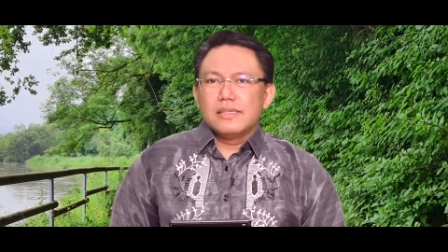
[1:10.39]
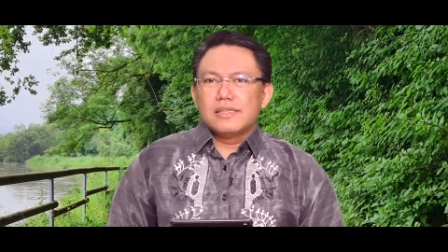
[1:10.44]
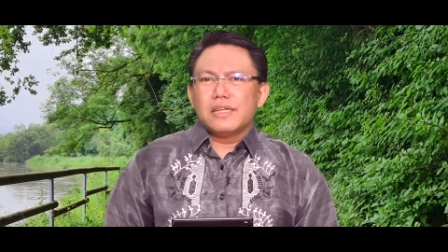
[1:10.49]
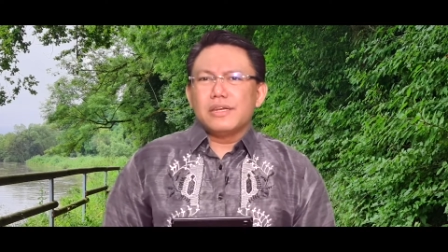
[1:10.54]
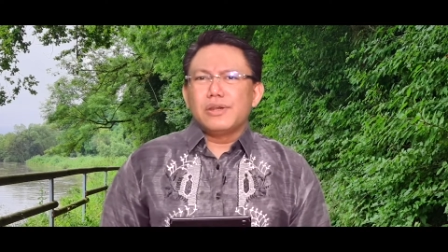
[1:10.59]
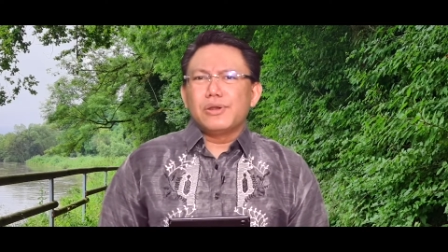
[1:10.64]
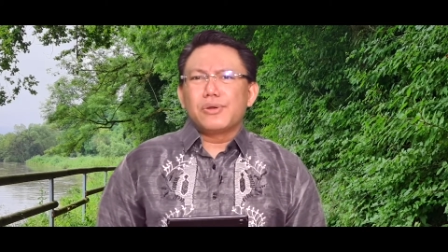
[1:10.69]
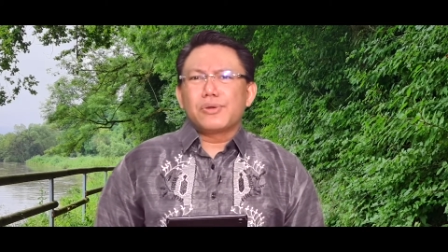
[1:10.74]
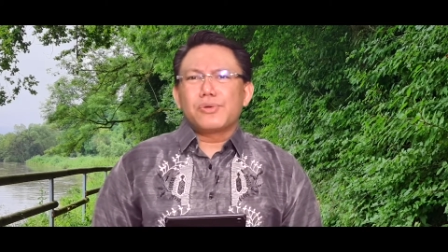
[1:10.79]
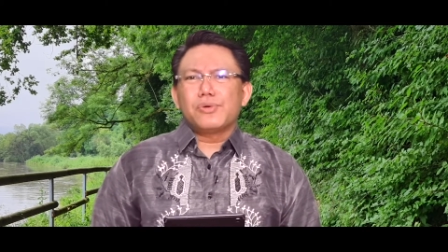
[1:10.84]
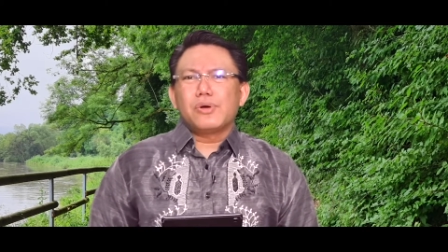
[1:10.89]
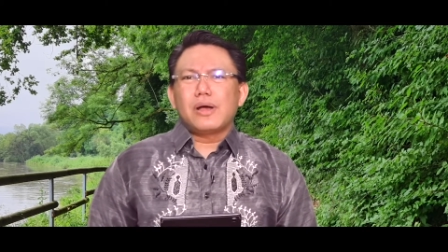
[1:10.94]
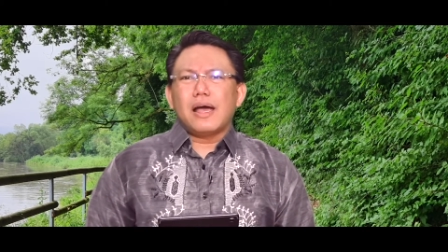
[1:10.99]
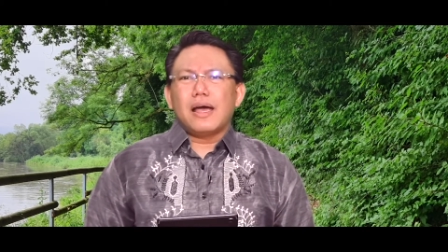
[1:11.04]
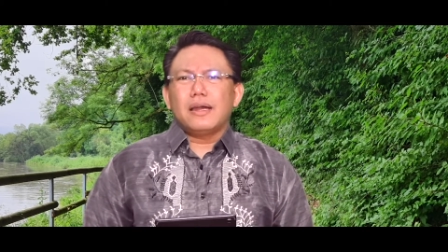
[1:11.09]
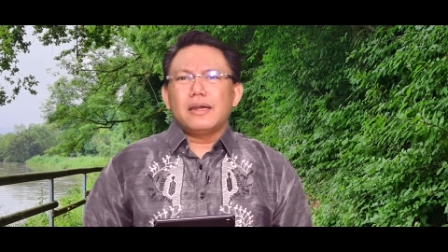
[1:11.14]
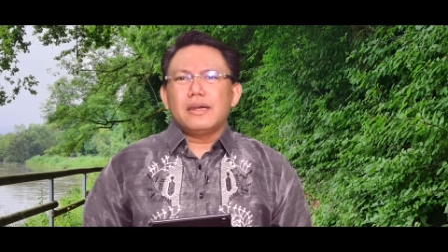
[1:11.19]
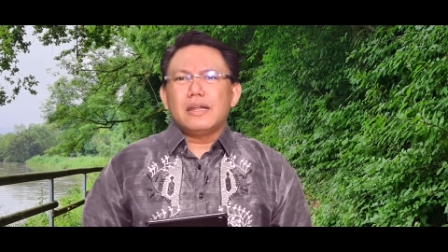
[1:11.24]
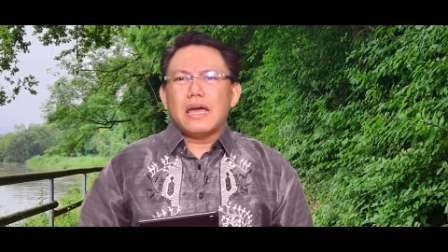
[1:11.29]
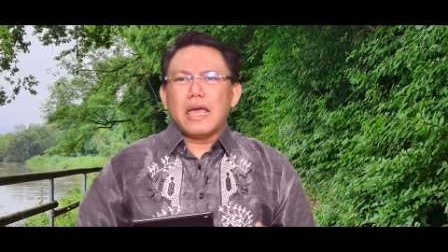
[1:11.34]
Cenderung
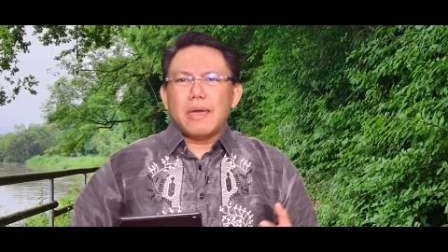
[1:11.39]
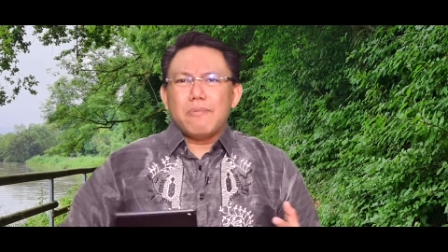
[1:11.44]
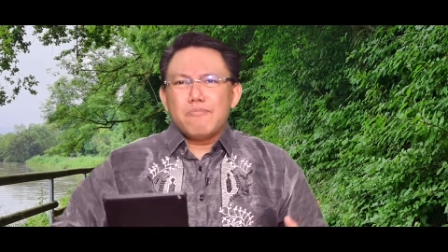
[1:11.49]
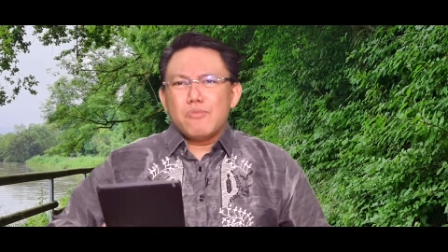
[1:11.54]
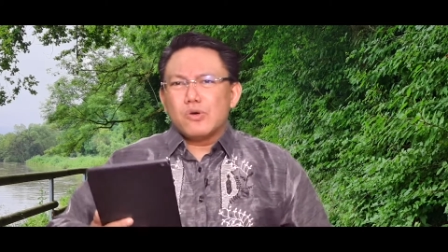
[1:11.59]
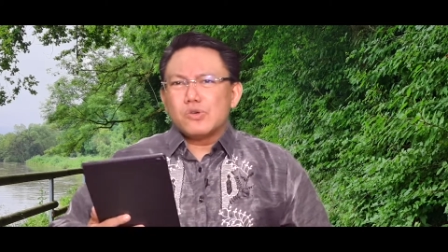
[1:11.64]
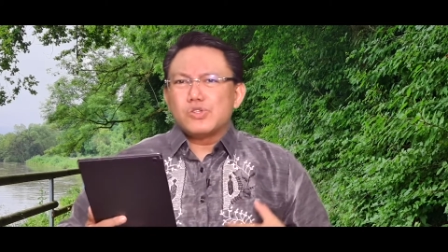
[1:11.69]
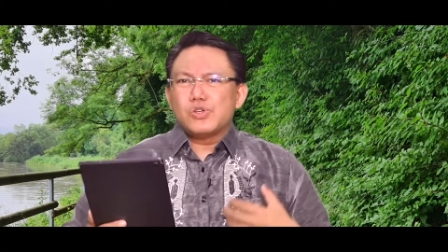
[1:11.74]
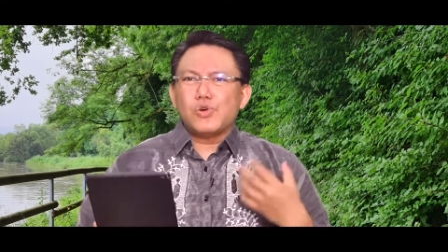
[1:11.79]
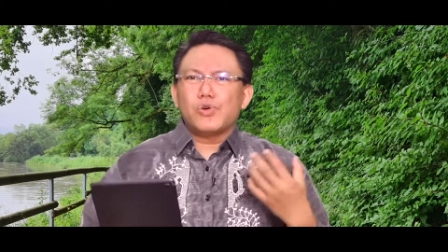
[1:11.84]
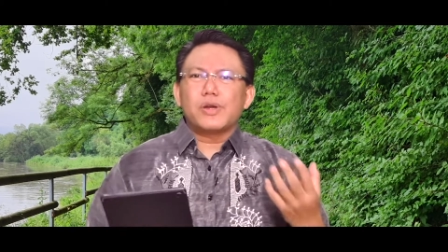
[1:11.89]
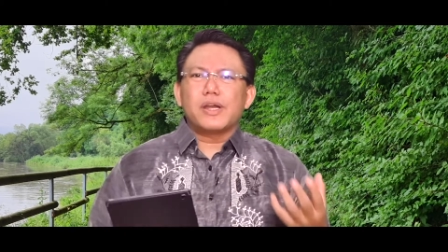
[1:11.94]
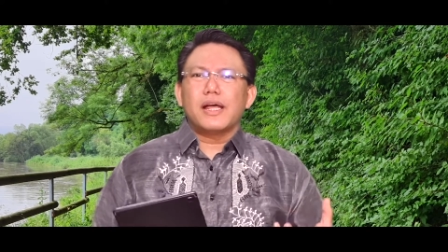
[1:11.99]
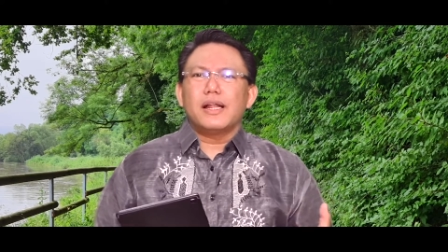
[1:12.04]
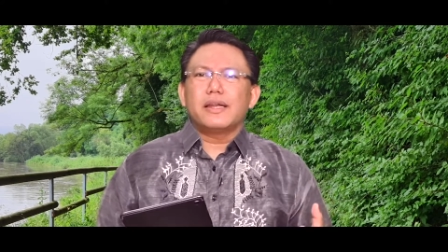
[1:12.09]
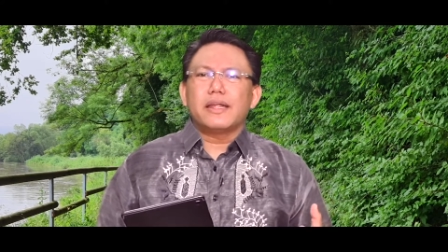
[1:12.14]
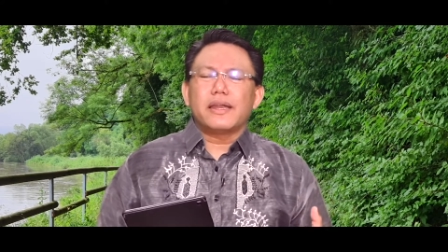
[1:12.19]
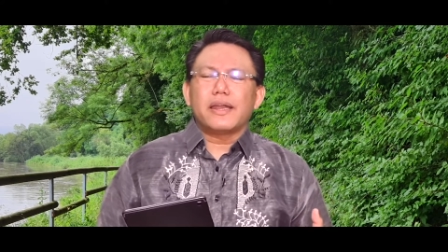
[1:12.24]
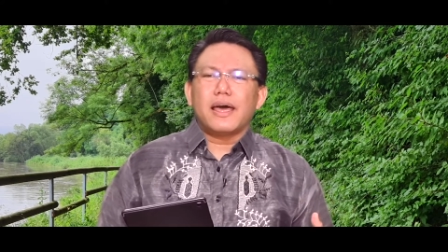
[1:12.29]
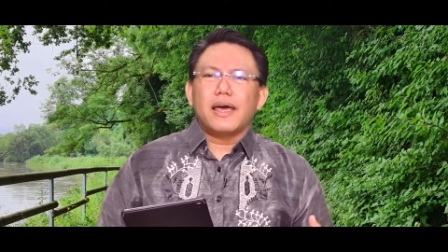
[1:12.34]
Anda
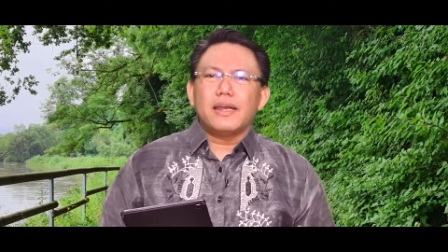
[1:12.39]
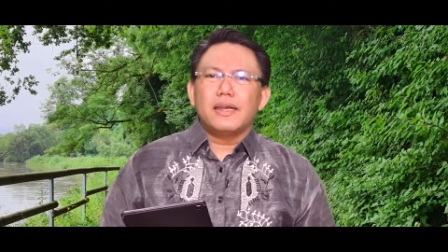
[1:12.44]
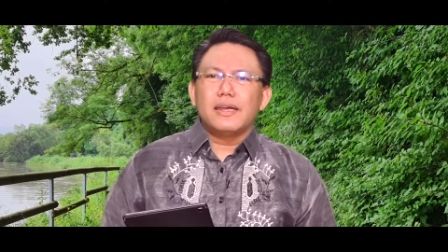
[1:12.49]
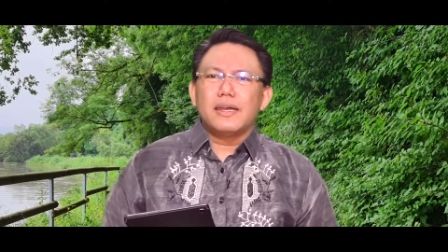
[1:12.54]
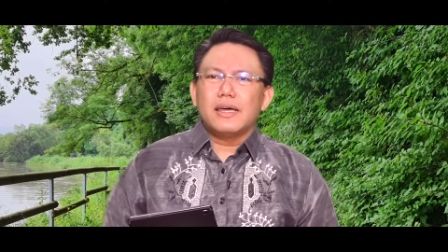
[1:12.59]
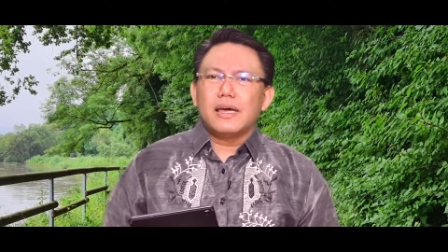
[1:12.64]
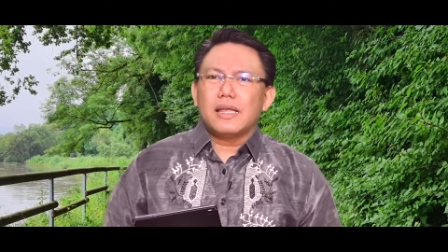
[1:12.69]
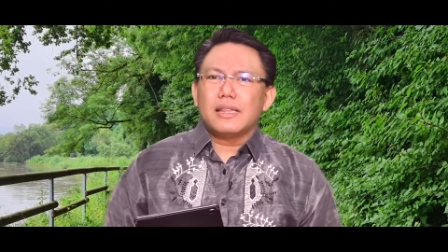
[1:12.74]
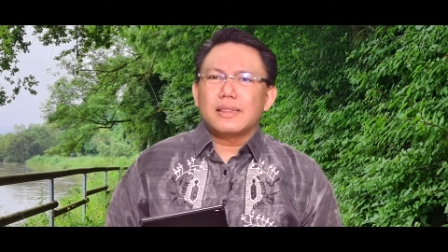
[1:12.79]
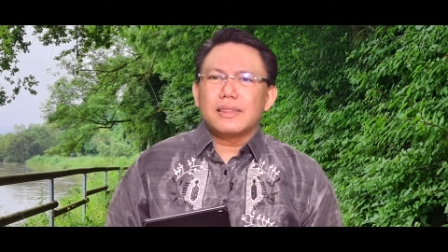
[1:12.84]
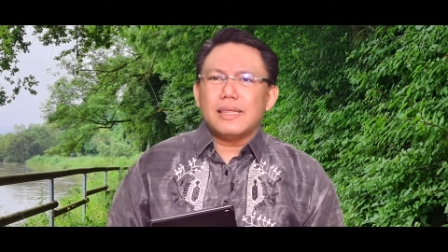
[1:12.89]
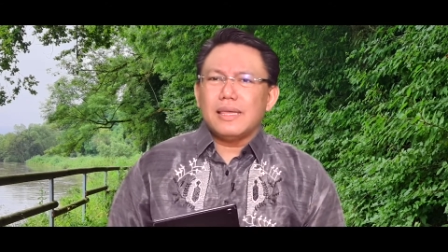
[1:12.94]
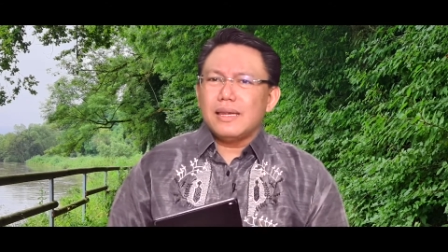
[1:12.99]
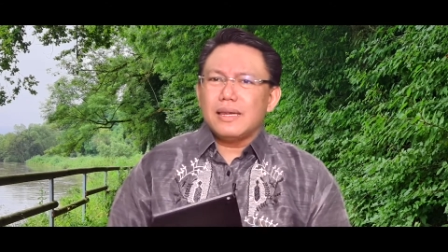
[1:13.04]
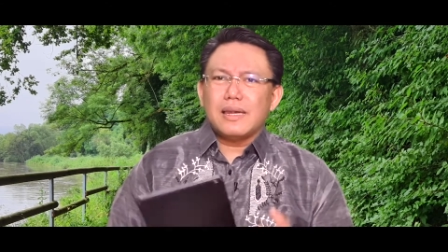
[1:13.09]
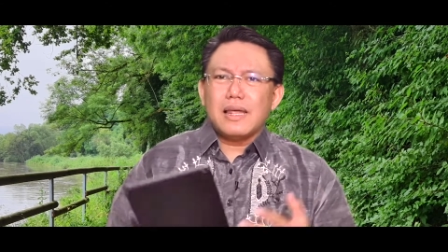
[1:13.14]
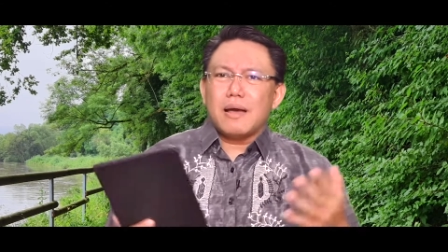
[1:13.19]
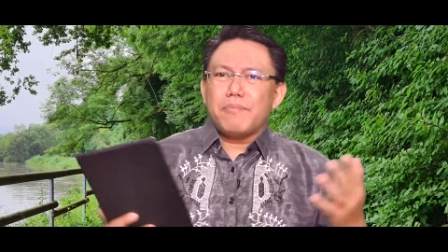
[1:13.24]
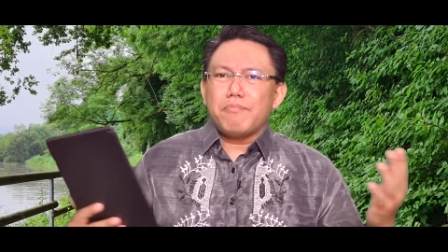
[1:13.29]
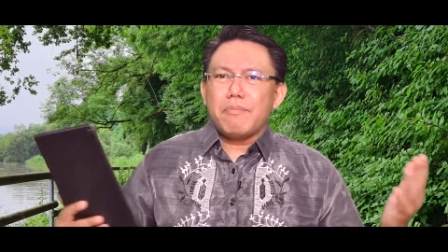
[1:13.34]
emosional dan Anda
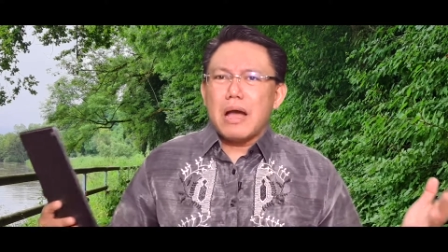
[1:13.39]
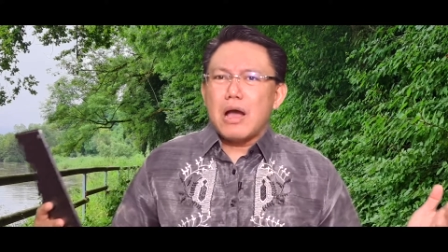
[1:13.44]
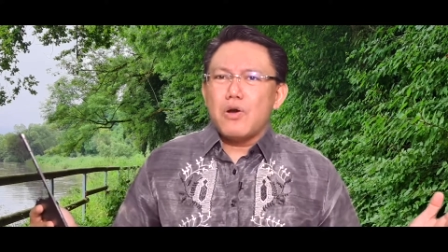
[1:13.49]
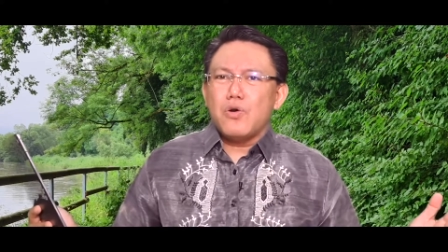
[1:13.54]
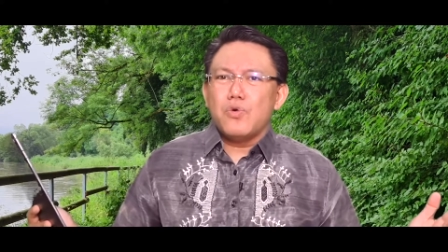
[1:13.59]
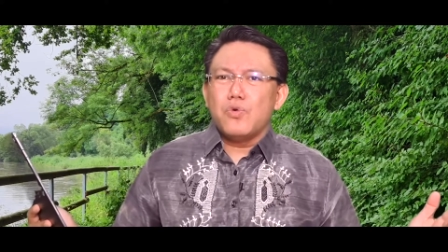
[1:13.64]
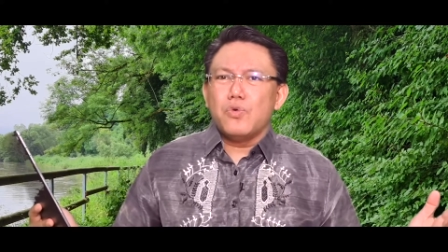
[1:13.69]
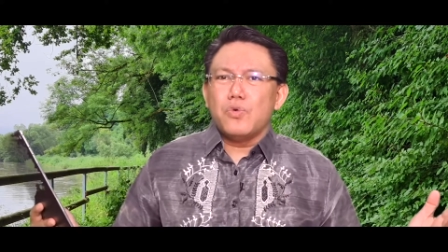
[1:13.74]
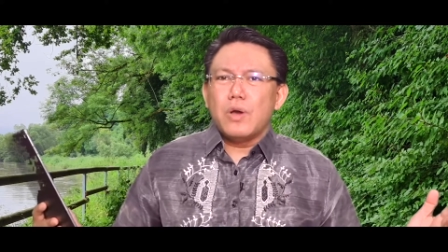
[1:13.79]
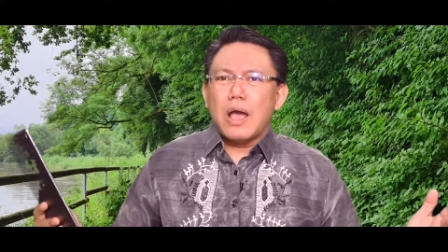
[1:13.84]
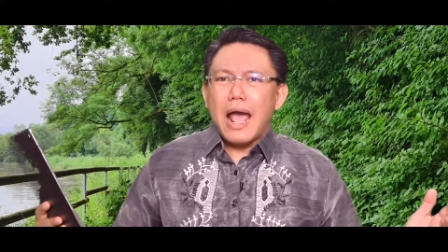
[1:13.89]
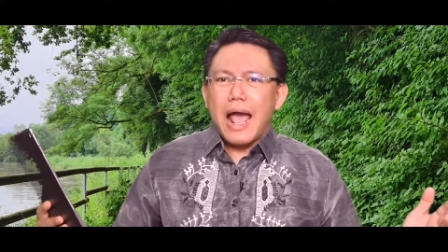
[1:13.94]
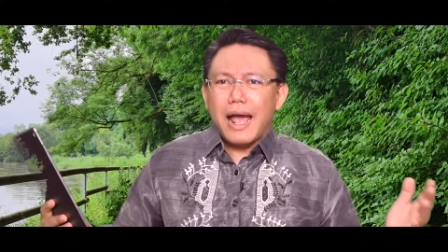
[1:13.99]
tidak mau